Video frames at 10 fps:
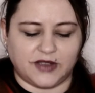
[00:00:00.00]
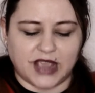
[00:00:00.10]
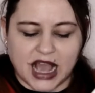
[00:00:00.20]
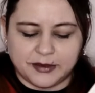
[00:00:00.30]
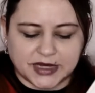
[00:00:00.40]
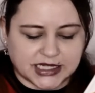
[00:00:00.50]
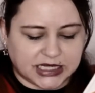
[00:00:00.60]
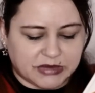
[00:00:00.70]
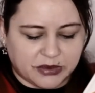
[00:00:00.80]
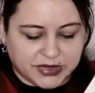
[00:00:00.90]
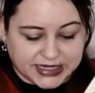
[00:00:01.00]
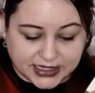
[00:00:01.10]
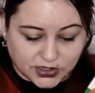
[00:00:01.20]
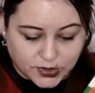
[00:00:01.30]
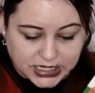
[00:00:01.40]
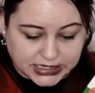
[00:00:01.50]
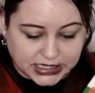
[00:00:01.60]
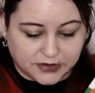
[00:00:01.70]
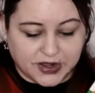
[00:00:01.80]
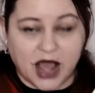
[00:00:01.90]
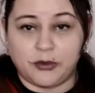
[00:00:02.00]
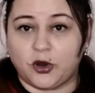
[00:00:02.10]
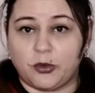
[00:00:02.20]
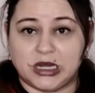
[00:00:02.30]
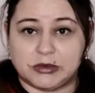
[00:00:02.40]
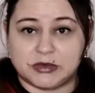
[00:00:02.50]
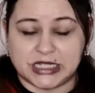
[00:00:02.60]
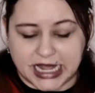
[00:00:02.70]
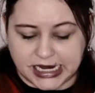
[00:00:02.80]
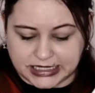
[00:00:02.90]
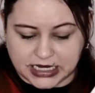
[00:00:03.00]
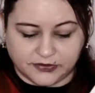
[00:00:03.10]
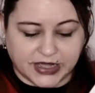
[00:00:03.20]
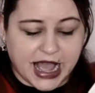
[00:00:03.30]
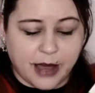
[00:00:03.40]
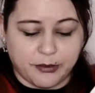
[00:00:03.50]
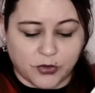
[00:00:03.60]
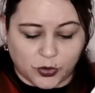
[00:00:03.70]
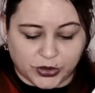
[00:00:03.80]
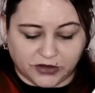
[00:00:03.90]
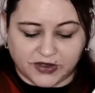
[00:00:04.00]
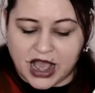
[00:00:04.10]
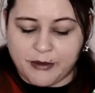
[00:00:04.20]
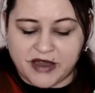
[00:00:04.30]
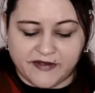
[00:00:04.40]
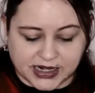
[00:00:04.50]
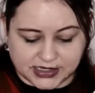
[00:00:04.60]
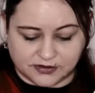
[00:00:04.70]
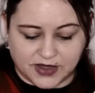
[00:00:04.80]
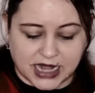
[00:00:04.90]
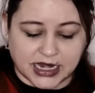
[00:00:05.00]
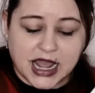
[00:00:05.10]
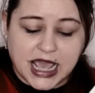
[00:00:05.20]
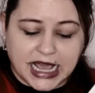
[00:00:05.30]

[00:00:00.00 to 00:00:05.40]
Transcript: Wir haben das Thema Bisexualität, wir haben Probleme mit Eltern, wir haben Mobbing, wir haben Erwachsenwerden,